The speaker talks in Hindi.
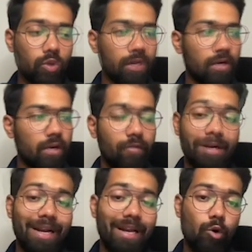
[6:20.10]
करना फिर
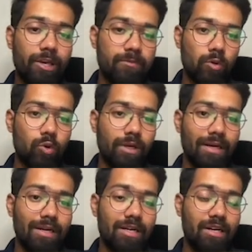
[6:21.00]
डेटा को एक्सप्लोर
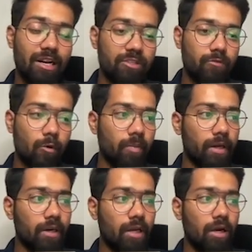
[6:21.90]
करना ट्रांसफॉर्म
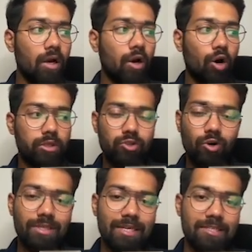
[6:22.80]
करना और
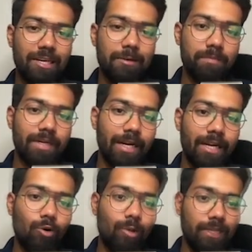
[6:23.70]
चौथे स्टेप में
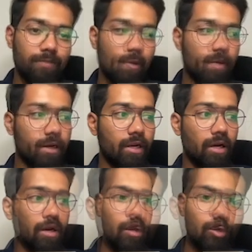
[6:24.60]
डेटा को लेवल
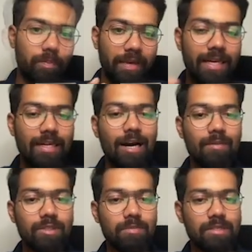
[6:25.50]
करना जो मेन
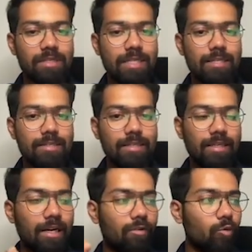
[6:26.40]
काम था मशीन
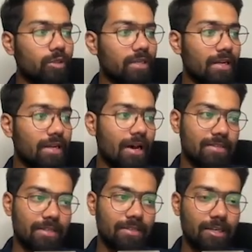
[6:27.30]
लर्निंग का वो था
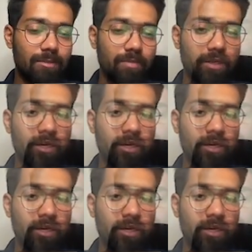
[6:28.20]
लास्ट स्टेज में